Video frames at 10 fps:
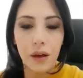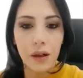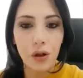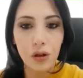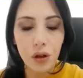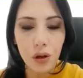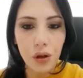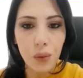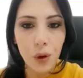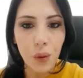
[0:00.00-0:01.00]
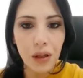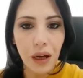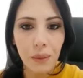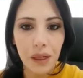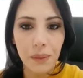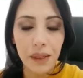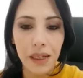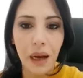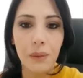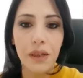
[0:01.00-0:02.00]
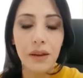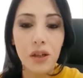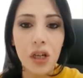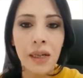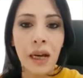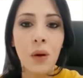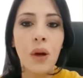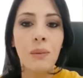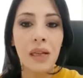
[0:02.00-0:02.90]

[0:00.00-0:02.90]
آه، دكتور اليوم الوضع بلبنان عم يتجه نحو